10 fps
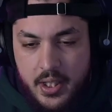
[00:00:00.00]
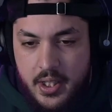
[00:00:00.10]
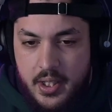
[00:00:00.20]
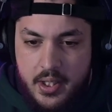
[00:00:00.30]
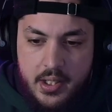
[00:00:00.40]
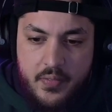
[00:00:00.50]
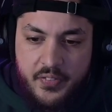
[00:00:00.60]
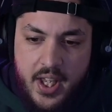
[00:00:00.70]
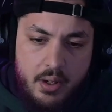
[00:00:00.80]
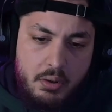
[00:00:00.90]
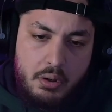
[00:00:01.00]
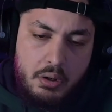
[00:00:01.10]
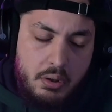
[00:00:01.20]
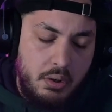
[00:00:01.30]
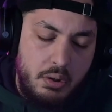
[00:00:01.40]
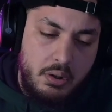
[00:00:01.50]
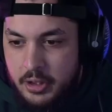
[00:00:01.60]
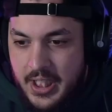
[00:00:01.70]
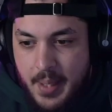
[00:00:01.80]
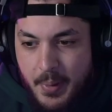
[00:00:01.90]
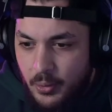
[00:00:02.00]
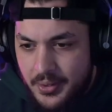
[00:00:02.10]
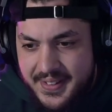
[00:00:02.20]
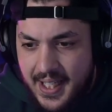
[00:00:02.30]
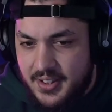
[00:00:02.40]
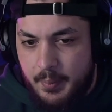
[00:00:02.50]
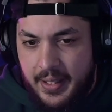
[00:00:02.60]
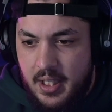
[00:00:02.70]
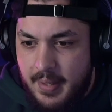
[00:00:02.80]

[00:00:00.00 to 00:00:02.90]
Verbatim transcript: Et, frère, il y a pas trop de sexe dans Breaking